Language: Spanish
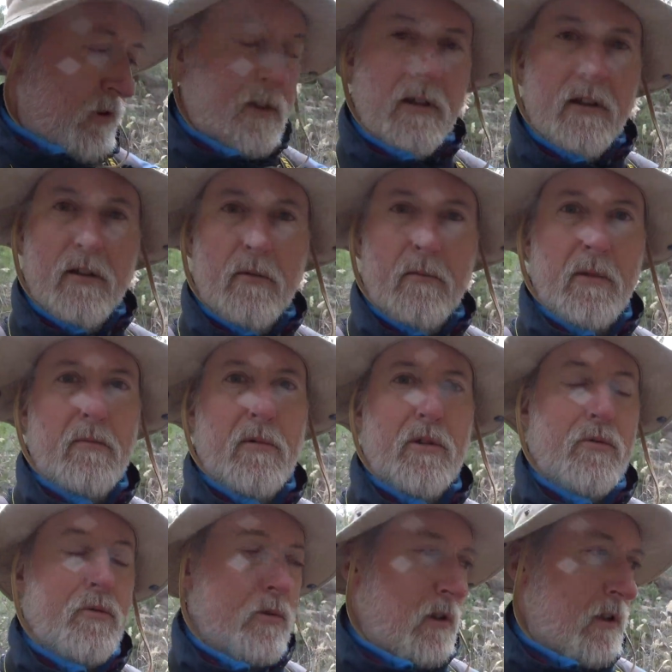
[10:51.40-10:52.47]
allí el hombre pues
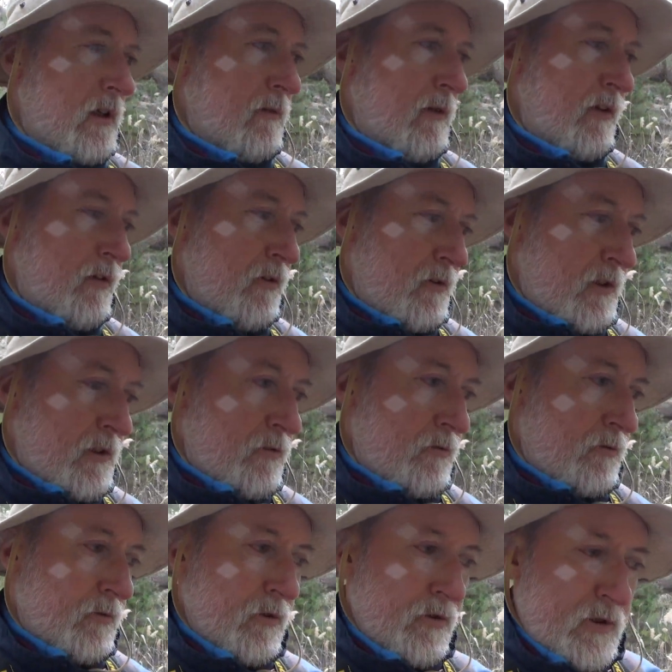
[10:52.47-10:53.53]
sus excavaciones,
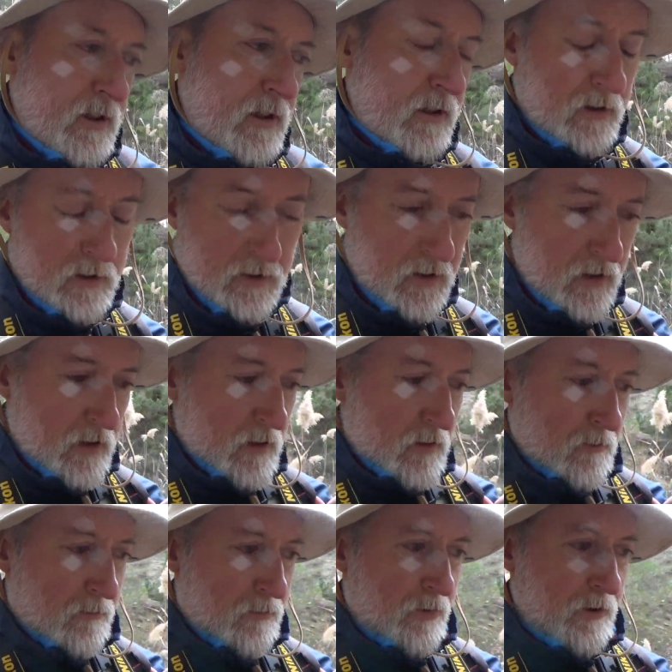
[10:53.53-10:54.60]
sus cosas,
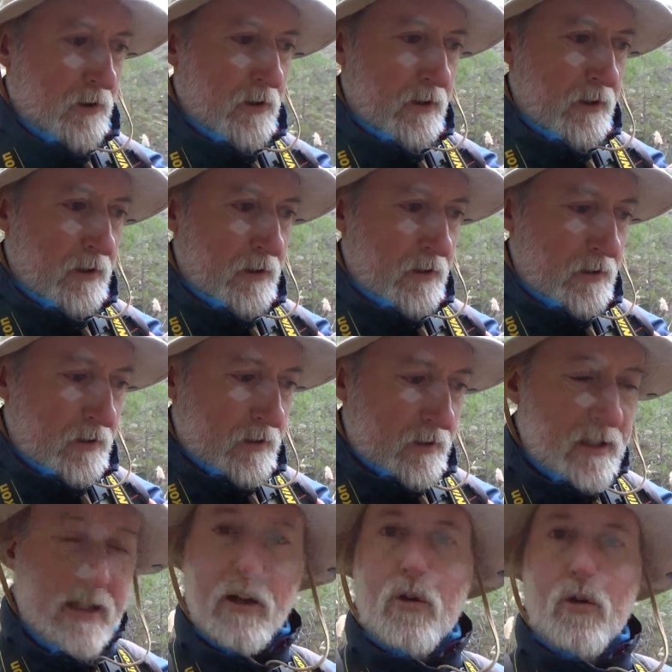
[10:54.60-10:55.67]
pues
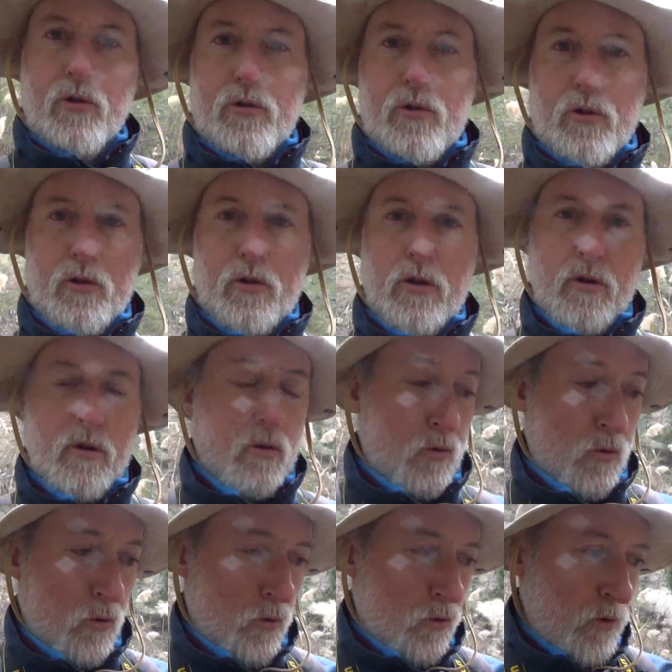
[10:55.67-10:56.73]
se encontró
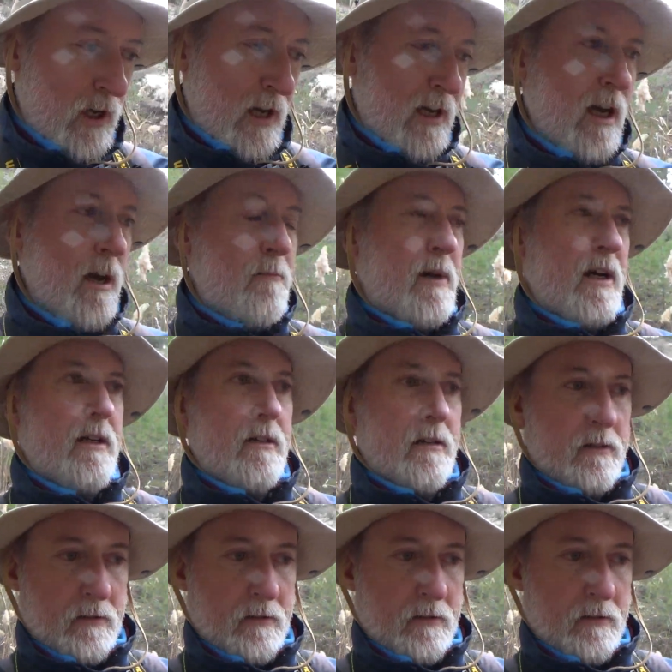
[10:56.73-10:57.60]
una capa